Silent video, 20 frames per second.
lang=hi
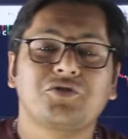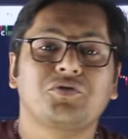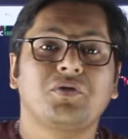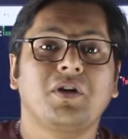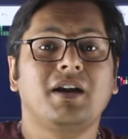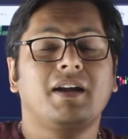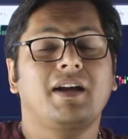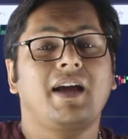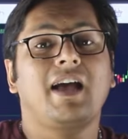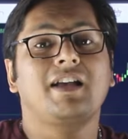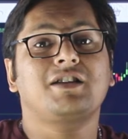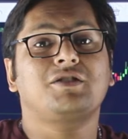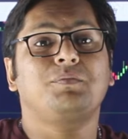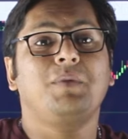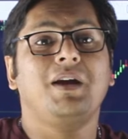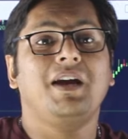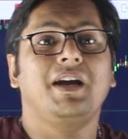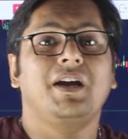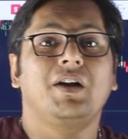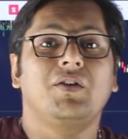नेचुरल गैस
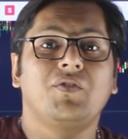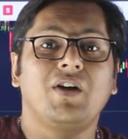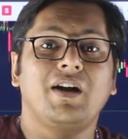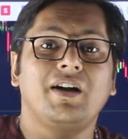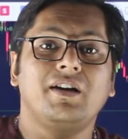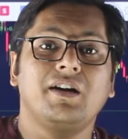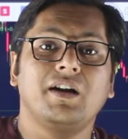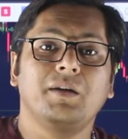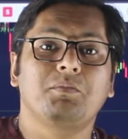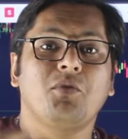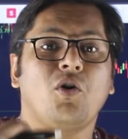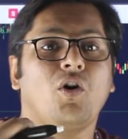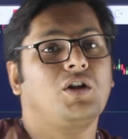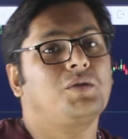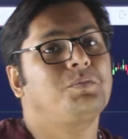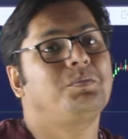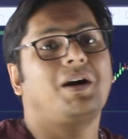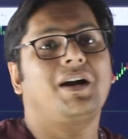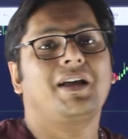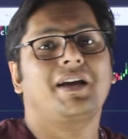में इन्वेंट्री
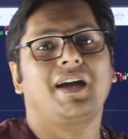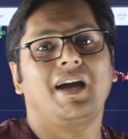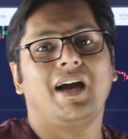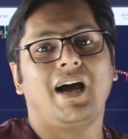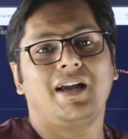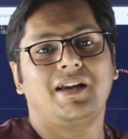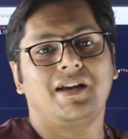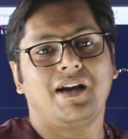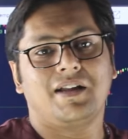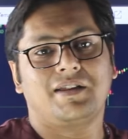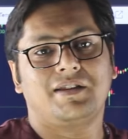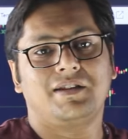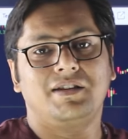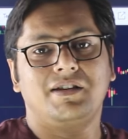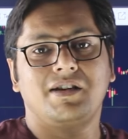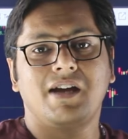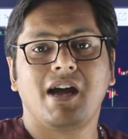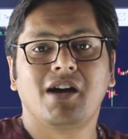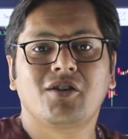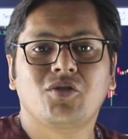बहुत बढ़ के आ
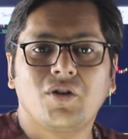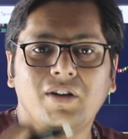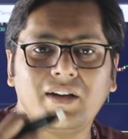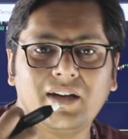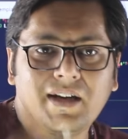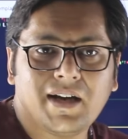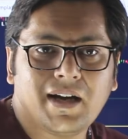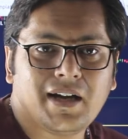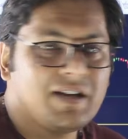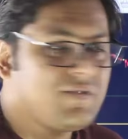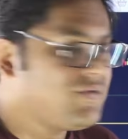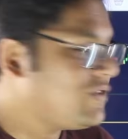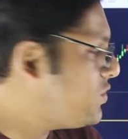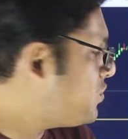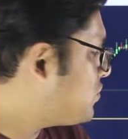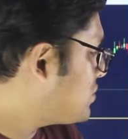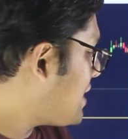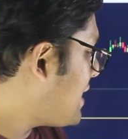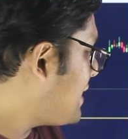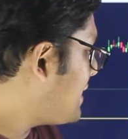जाती है कोई निगेटिव
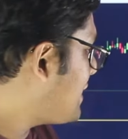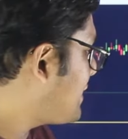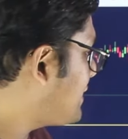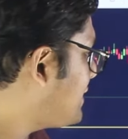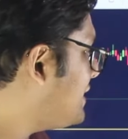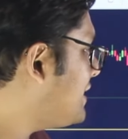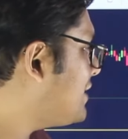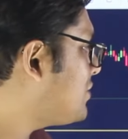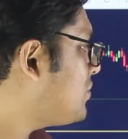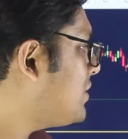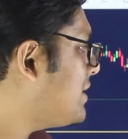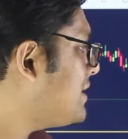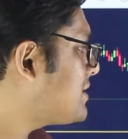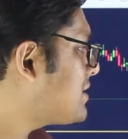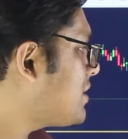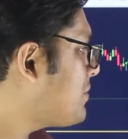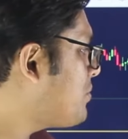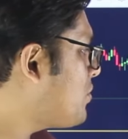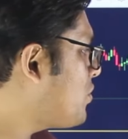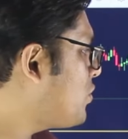न्यूज आ जाती है तो ये
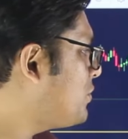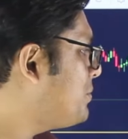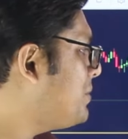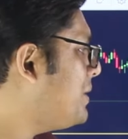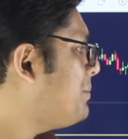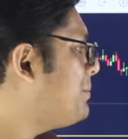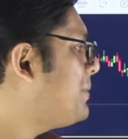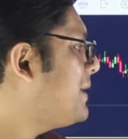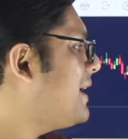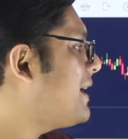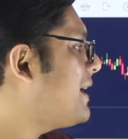सपोर्ट भी